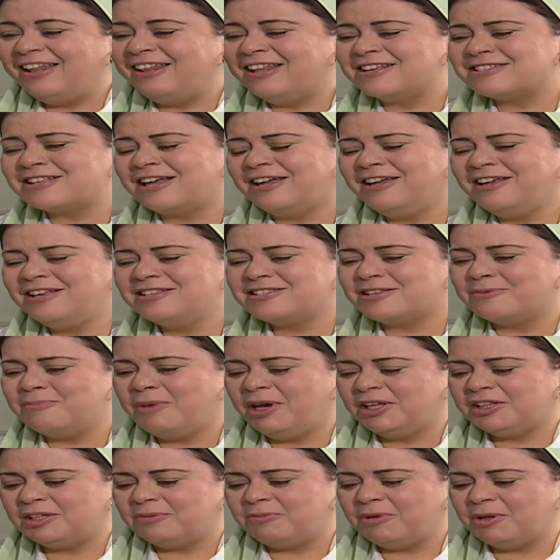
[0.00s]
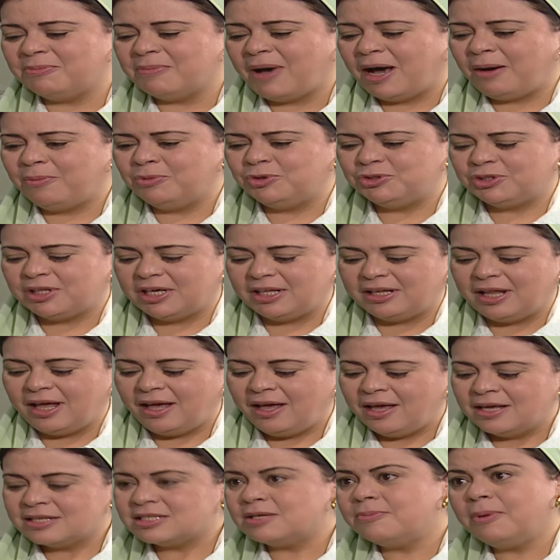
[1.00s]
الا صحيح سمعت من محمود كده
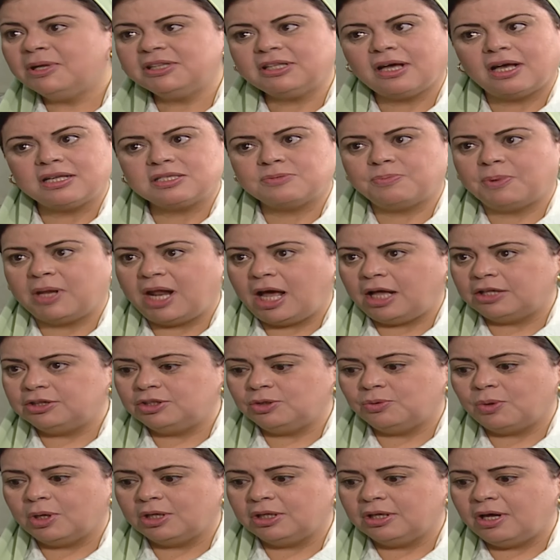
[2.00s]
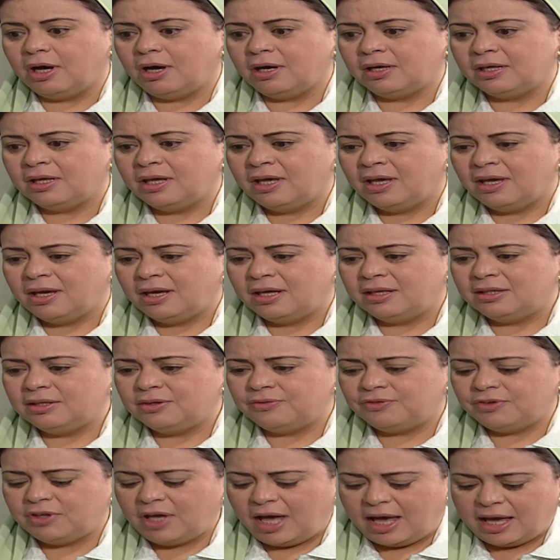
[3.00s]
سمعت غصب عني والله
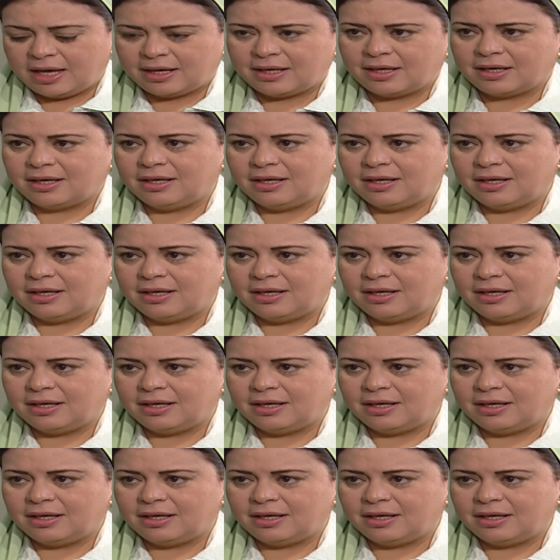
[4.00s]
ان في حاجه